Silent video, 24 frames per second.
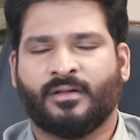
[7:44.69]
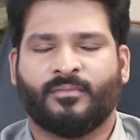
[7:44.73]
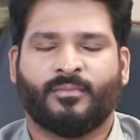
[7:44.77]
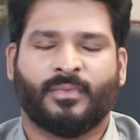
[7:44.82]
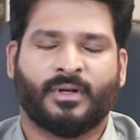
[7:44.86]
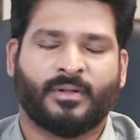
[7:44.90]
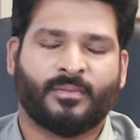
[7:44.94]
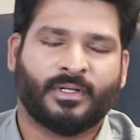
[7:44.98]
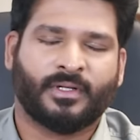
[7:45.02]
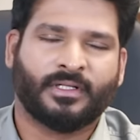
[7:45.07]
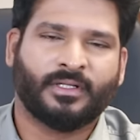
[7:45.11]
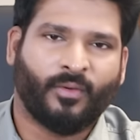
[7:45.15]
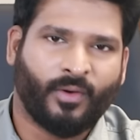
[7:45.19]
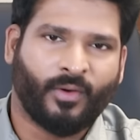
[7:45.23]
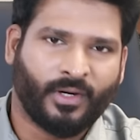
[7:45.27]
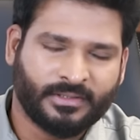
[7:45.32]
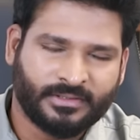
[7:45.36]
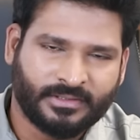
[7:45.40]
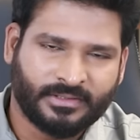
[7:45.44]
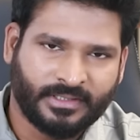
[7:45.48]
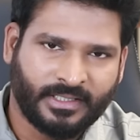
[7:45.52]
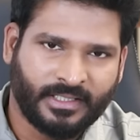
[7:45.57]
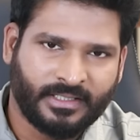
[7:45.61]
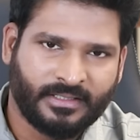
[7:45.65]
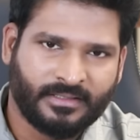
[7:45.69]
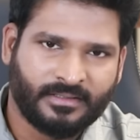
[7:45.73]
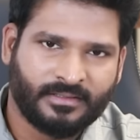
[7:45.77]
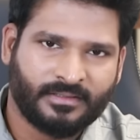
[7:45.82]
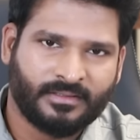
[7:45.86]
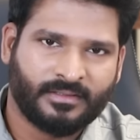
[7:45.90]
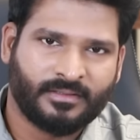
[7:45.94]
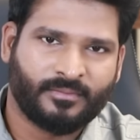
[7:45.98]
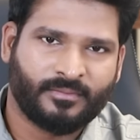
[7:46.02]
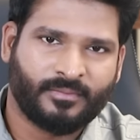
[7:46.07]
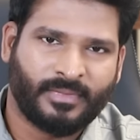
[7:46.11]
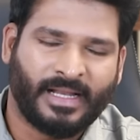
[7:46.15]
மனமார்ந்த வாழ்த்துக்கள்
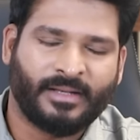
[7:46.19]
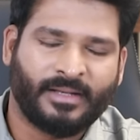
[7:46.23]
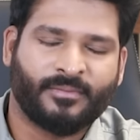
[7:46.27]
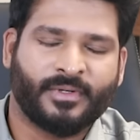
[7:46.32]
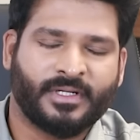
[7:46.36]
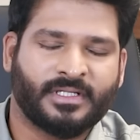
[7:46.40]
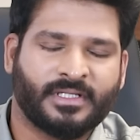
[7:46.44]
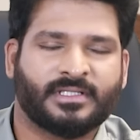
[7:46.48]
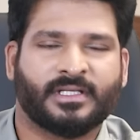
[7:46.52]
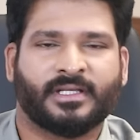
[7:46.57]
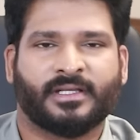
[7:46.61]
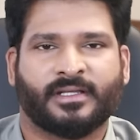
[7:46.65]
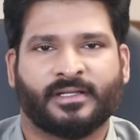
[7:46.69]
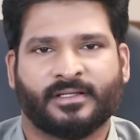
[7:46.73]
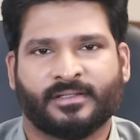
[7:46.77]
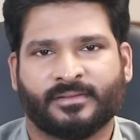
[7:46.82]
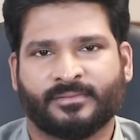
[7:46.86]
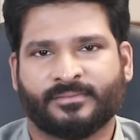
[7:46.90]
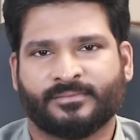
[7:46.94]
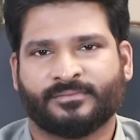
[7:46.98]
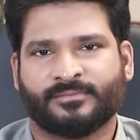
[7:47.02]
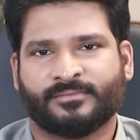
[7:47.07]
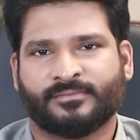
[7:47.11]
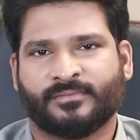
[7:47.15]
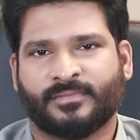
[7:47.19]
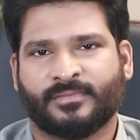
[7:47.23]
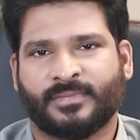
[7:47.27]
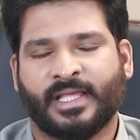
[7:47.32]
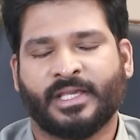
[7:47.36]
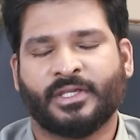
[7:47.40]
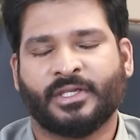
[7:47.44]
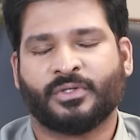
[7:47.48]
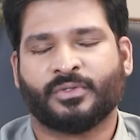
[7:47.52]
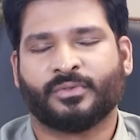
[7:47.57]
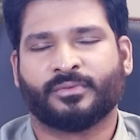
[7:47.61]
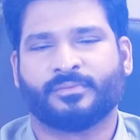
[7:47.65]
பிளான் பண்ணி செய்யுங்க
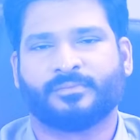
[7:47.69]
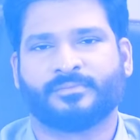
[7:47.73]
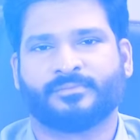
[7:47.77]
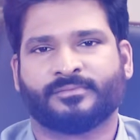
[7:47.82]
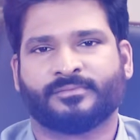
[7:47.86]
தேங்க்யூ